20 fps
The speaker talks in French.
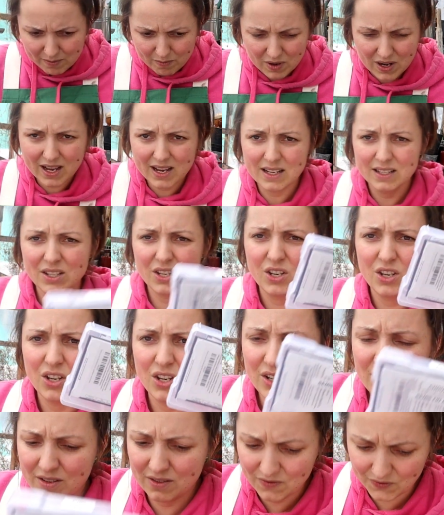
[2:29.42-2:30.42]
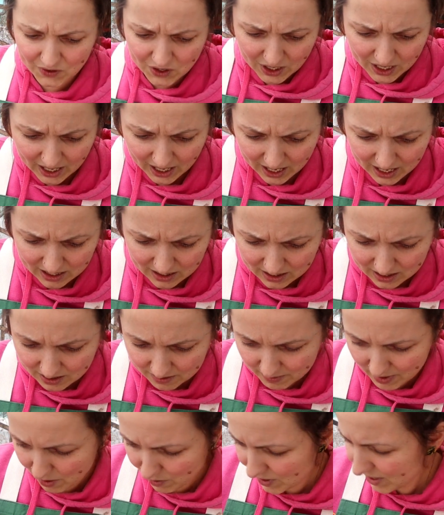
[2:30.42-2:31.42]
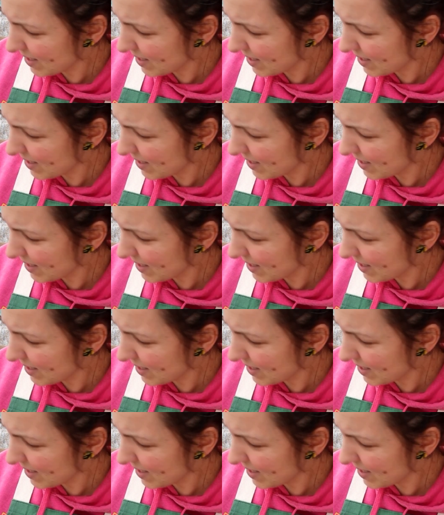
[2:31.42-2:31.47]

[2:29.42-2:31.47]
plein de, de graines. Ben oui,